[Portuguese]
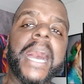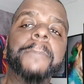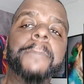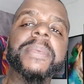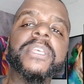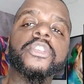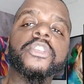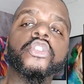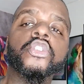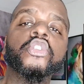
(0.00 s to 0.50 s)
A
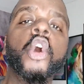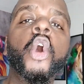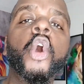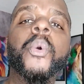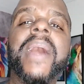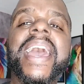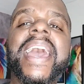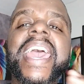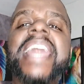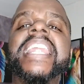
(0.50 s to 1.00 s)

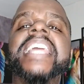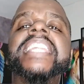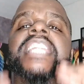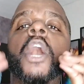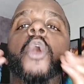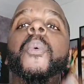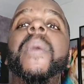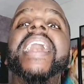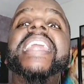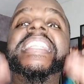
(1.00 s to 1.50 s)
pessoa, ela
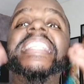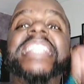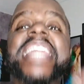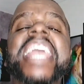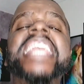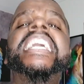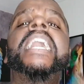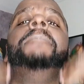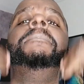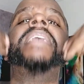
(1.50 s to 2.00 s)
não é
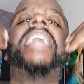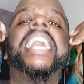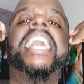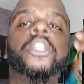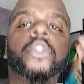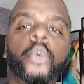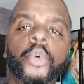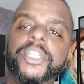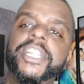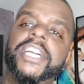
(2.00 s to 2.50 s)
nem a minha
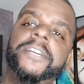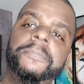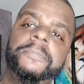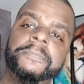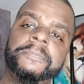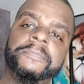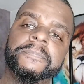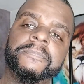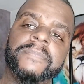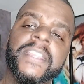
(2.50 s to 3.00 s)
aluna
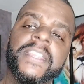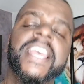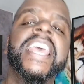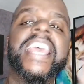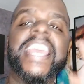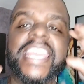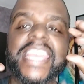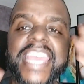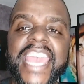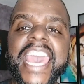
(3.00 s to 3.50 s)

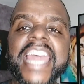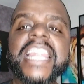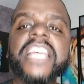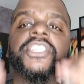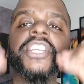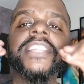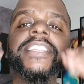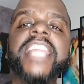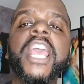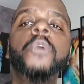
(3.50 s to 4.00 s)
e
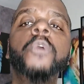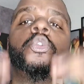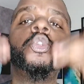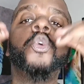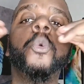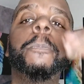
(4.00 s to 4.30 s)
ela já tem um